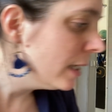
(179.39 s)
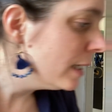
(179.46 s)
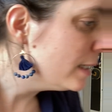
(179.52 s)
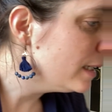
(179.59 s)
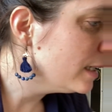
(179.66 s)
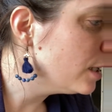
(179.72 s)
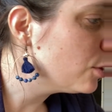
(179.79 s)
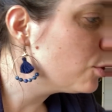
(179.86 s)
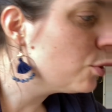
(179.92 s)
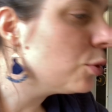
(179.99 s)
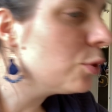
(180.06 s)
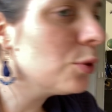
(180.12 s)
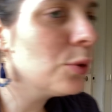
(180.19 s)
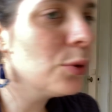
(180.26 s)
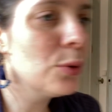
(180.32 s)
c'est quelque
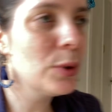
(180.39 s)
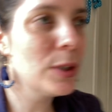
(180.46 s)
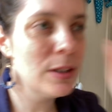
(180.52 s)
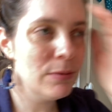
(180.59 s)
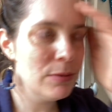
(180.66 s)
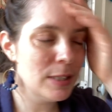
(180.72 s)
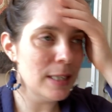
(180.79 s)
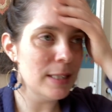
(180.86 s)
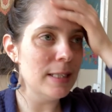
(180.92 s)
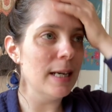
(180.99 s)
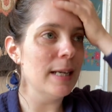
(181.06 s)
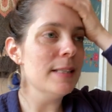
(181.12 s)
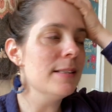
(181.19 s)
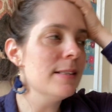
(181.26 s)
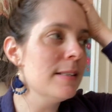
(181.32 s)
chose qui vous
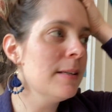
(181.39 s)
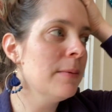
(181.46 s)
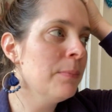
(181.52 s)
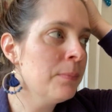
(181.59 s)
intéresse.